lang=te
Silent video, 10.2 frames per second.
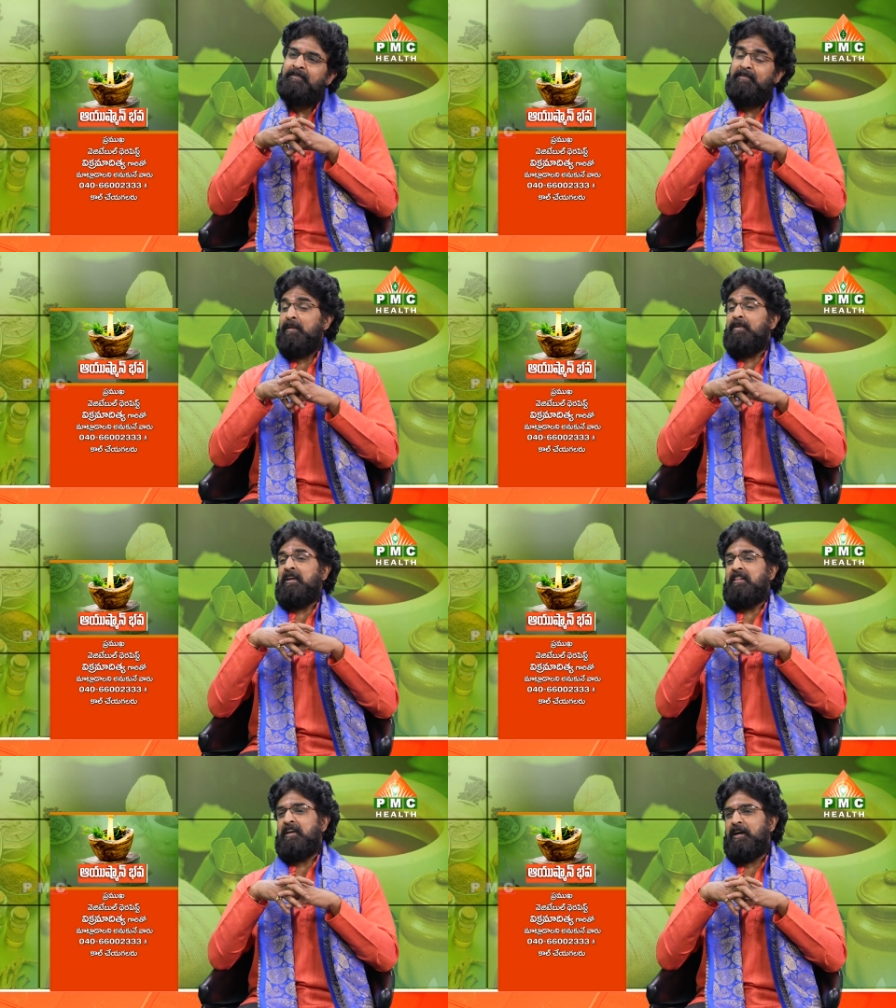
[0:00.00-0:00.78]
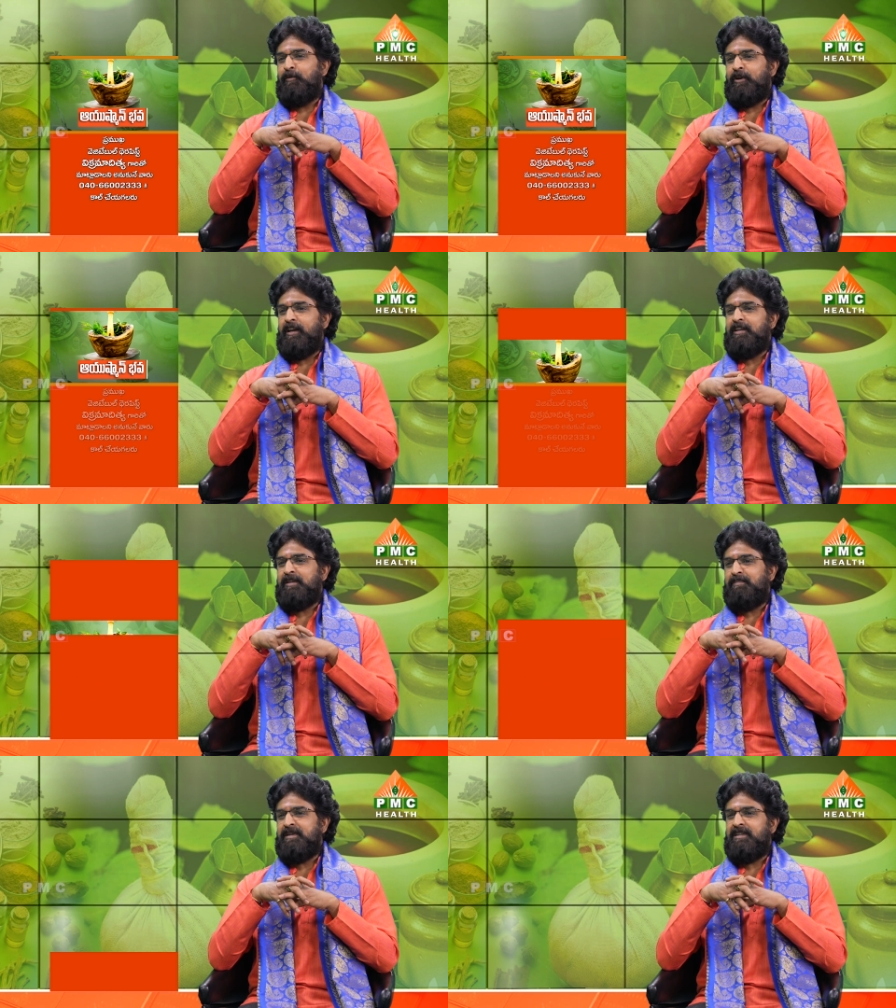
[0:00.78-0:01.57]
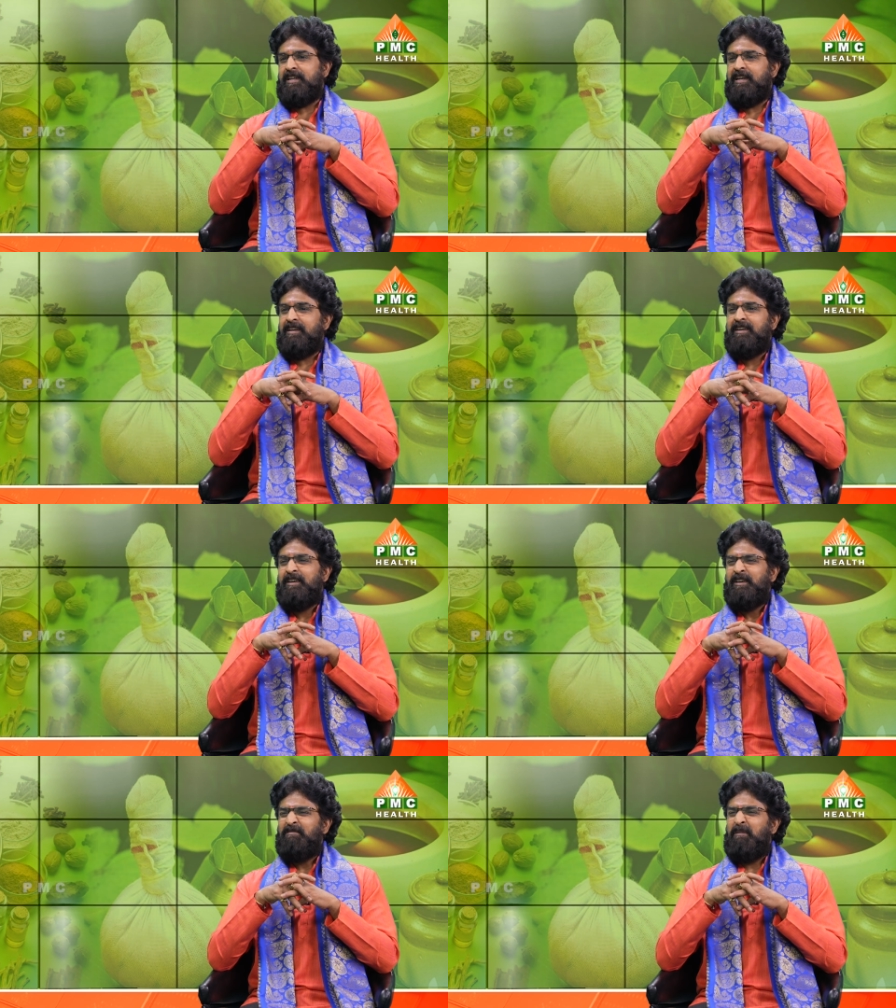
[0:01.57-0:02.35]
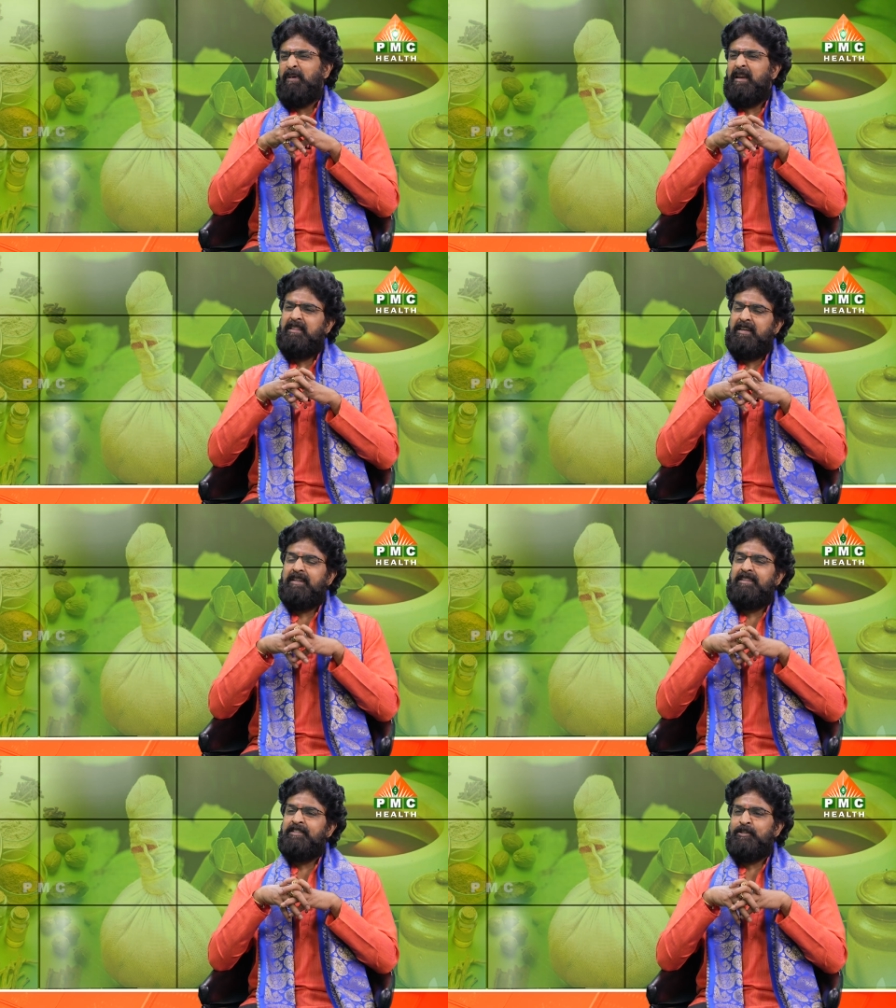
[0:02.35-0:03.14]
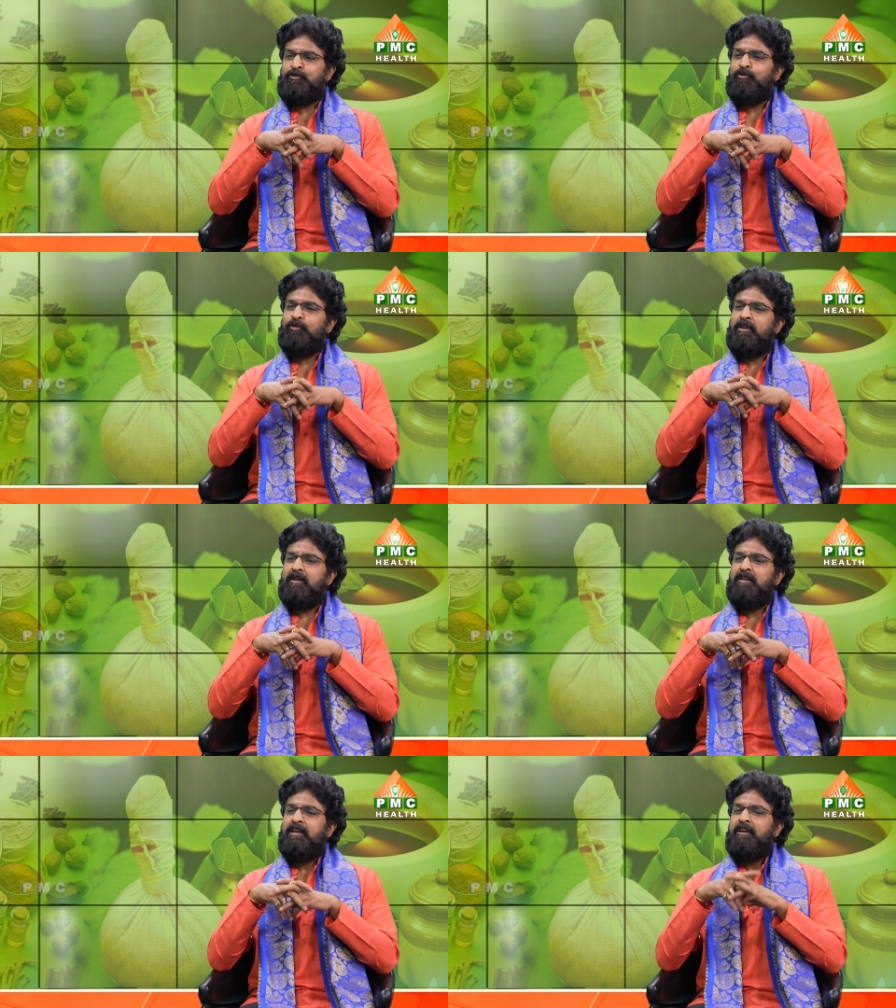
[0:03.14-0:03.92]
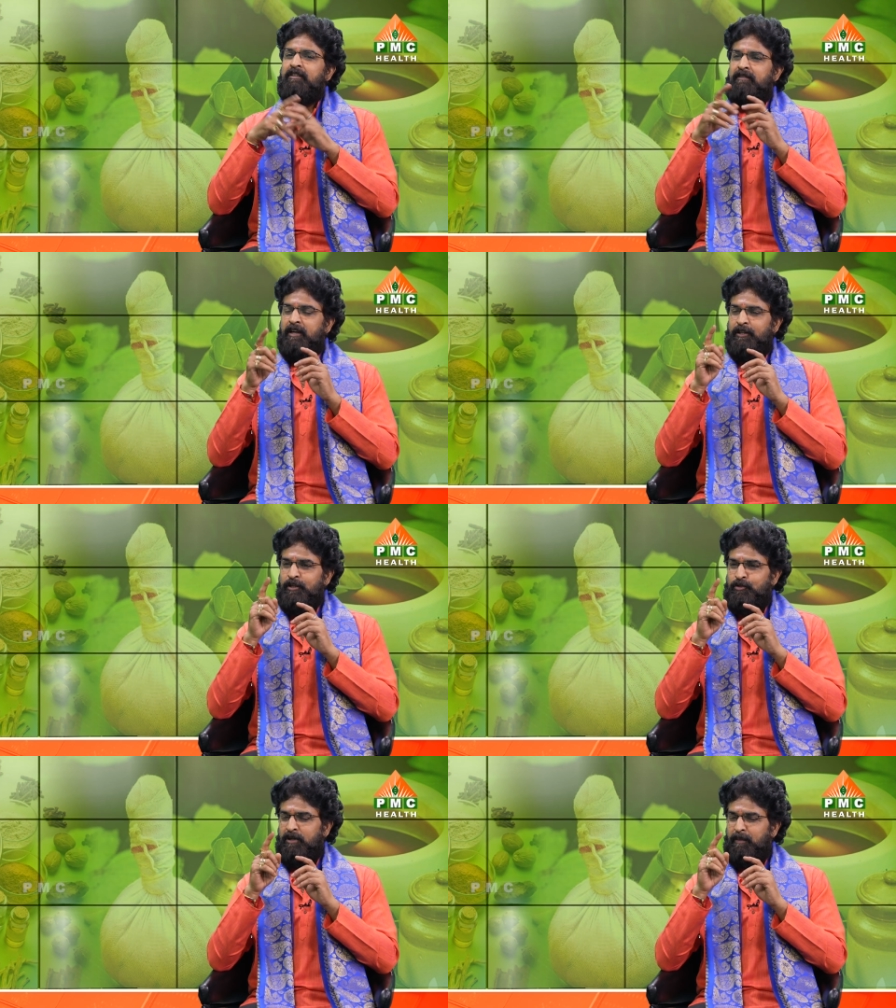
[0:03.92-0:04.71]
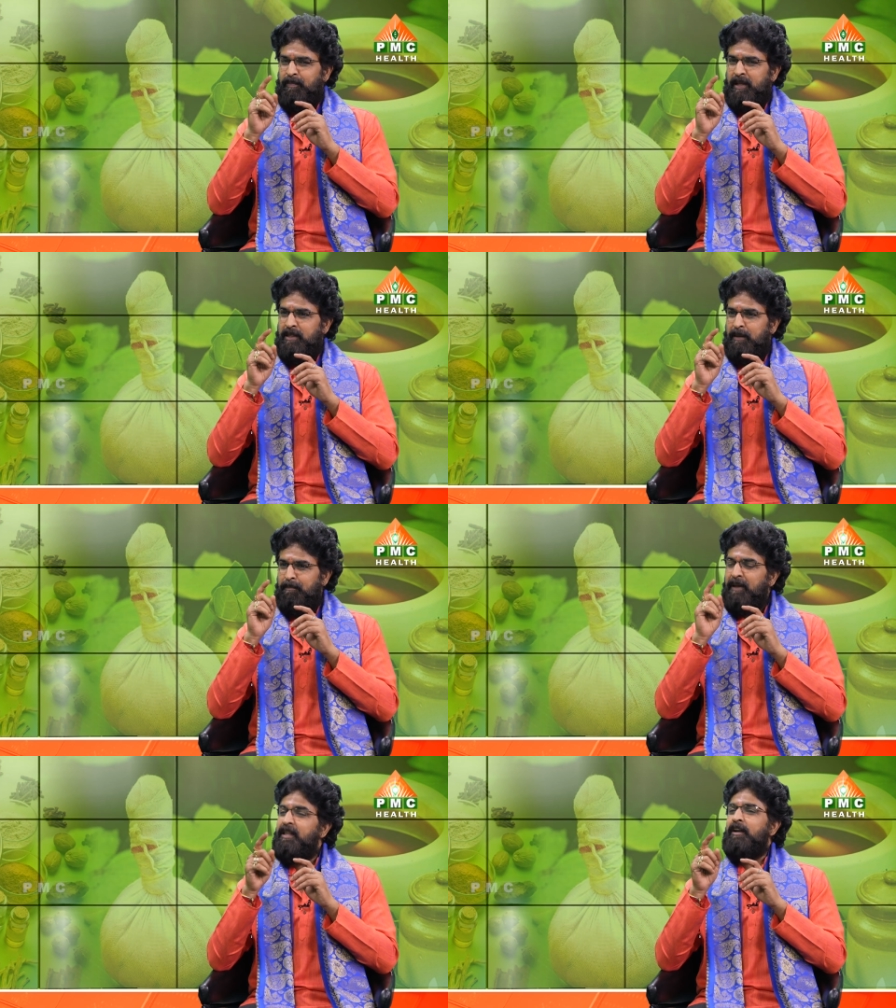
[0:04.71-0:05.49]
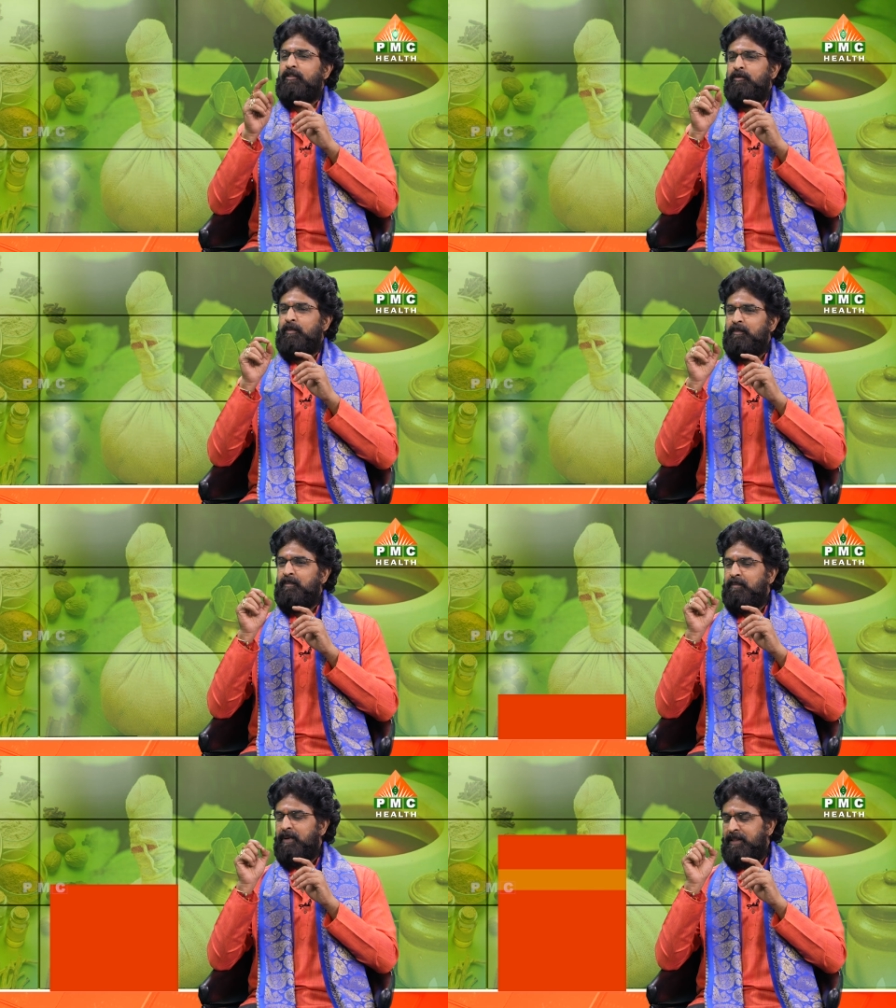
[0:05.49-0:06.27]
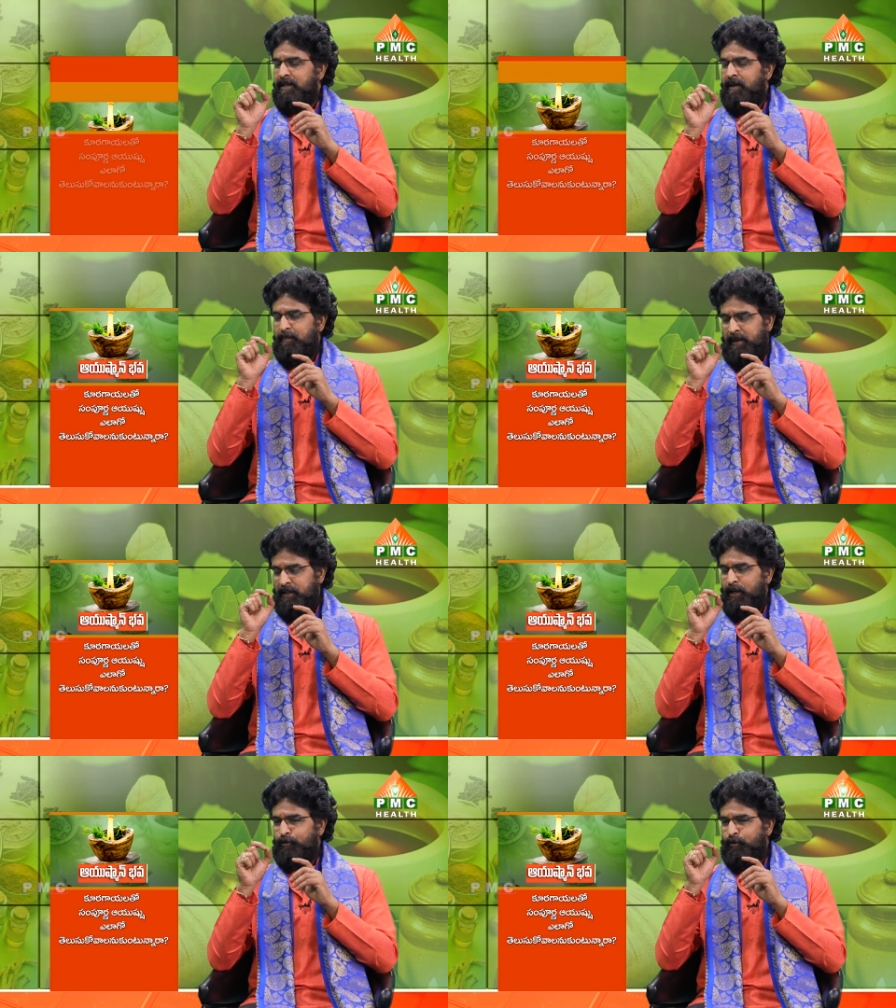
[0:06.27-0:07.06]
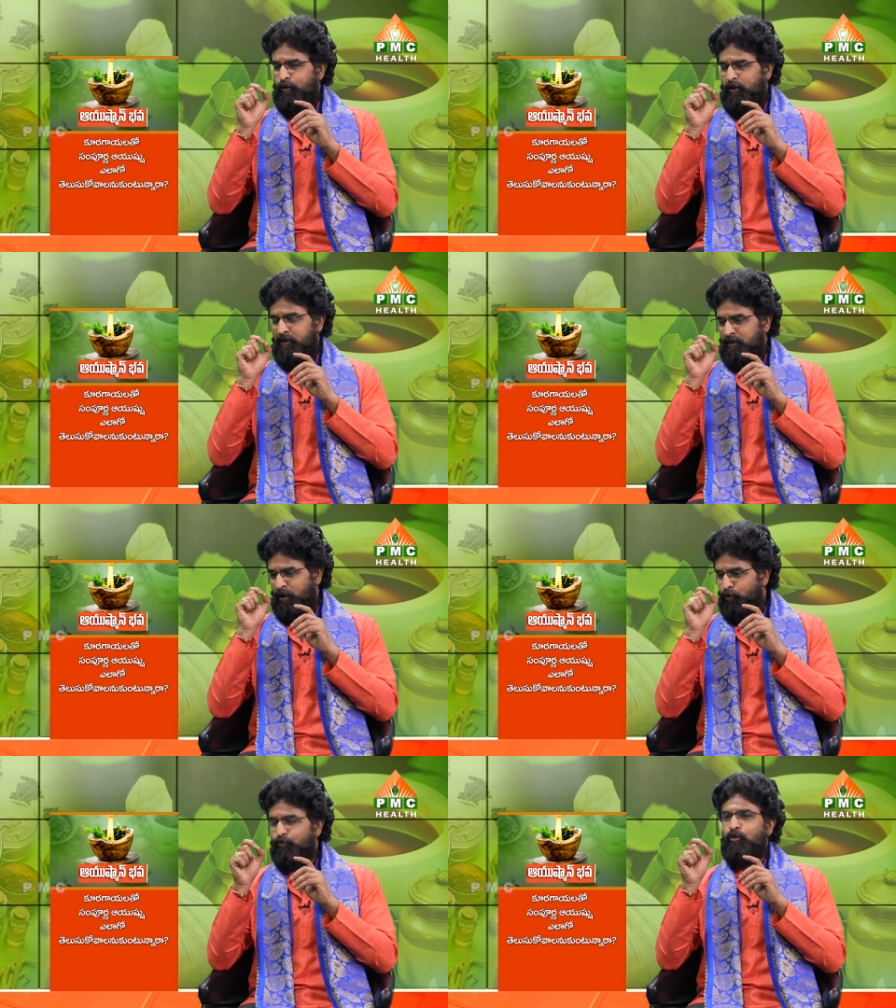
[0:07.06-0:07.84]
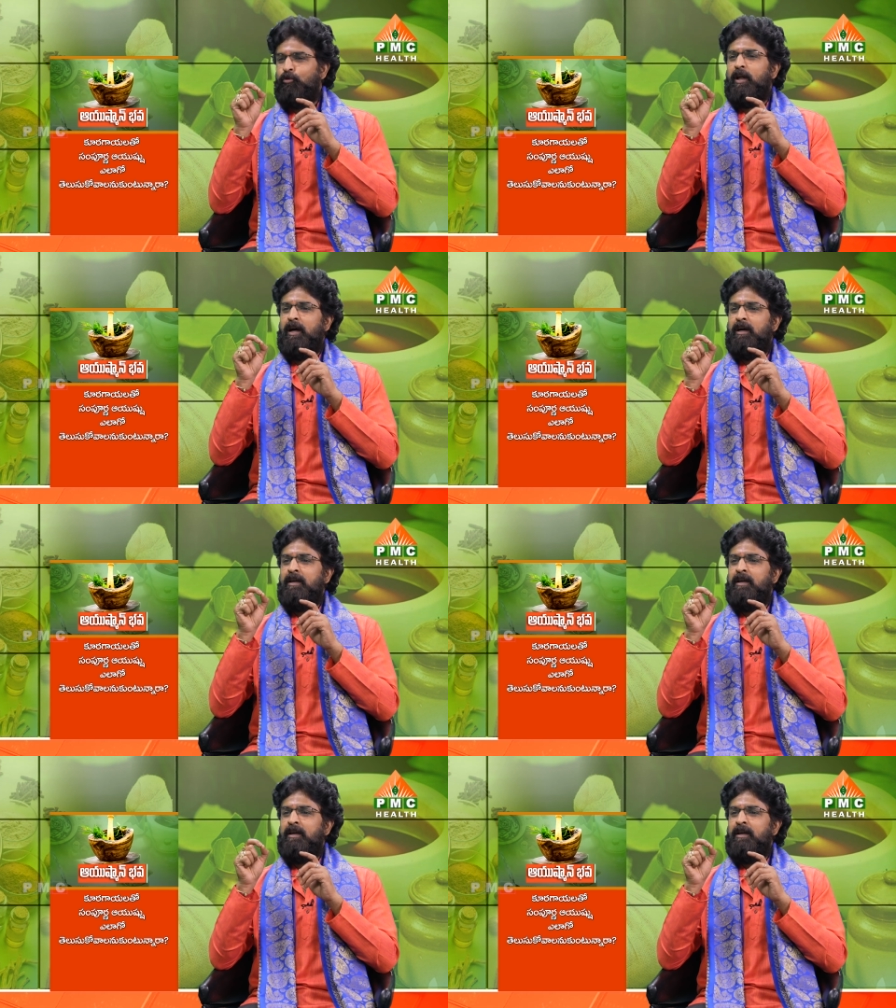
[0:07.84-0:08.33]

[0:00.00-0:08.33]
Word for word: బేబీ హెల్దీగా పుట్టాలని చెప్పేసి విపరీతంగా తీసేసుకుంటుంటారు వీళ్ళు తీసుకున్న ప్రతి పదార్థం ప్రతి పదార్థంలో ఉన్నటువంటి అనుభవం కూడా